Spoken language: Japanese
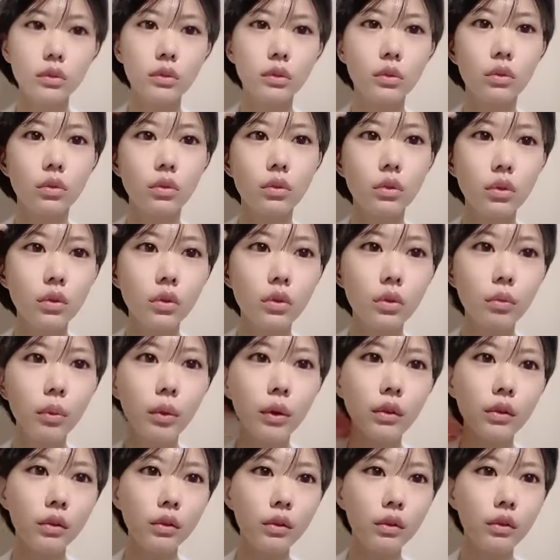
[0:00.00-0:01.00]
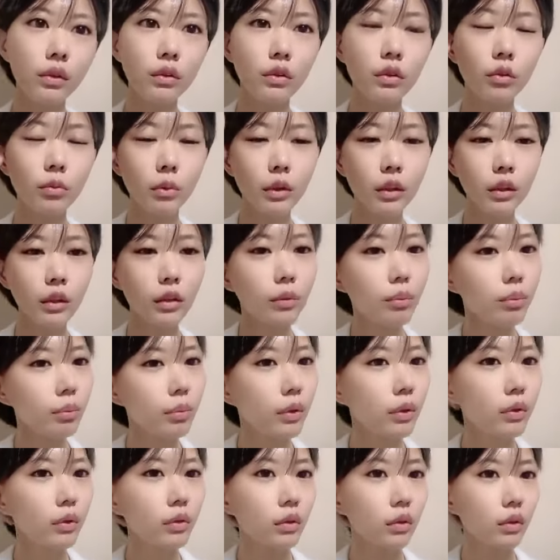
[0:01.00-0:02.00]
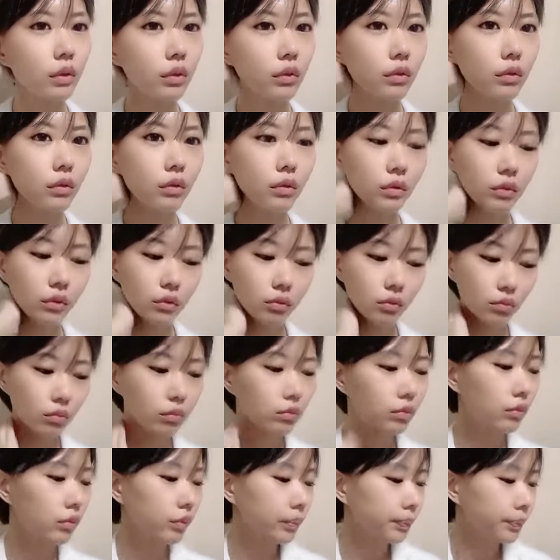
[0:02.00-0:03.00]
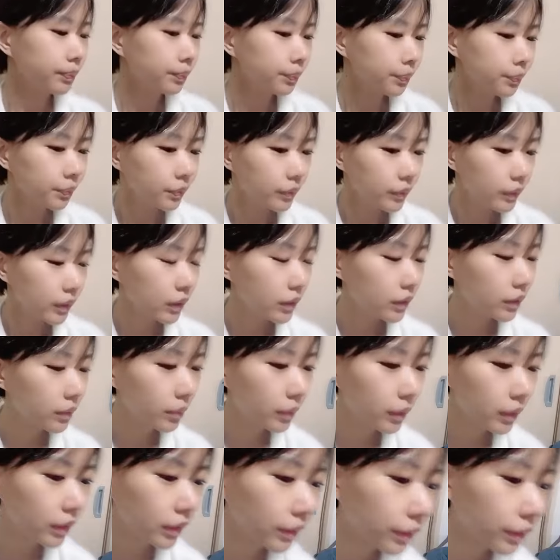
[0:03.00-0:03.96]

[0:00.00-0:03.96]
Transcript: この雲の雲キャンペーンっていつまで